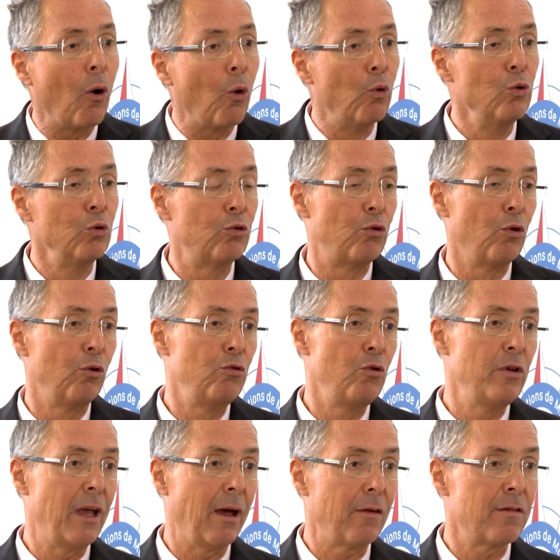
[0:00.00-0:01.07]
route du
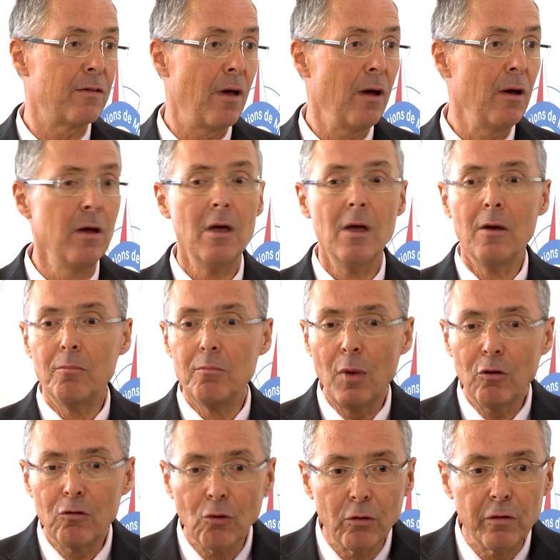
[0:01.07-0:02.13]
Yersin,
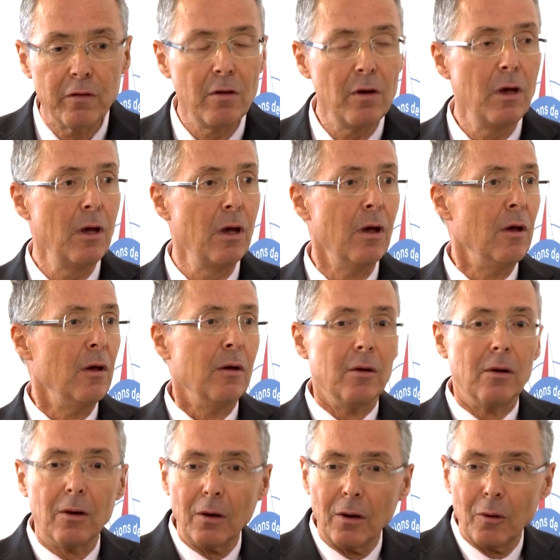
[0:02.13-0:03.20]
mais aussi
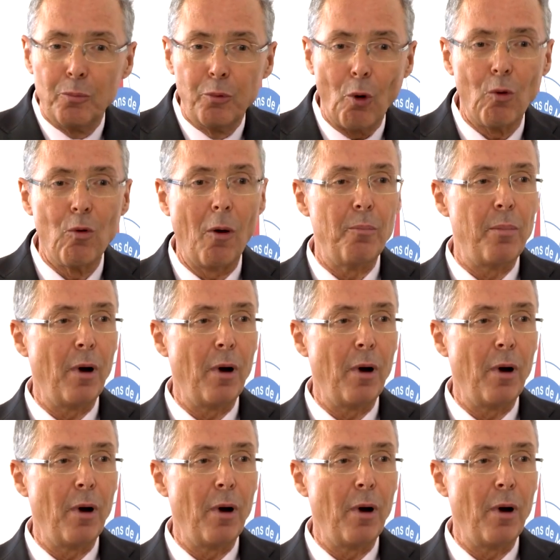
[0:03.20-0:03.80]
euh, pourquoi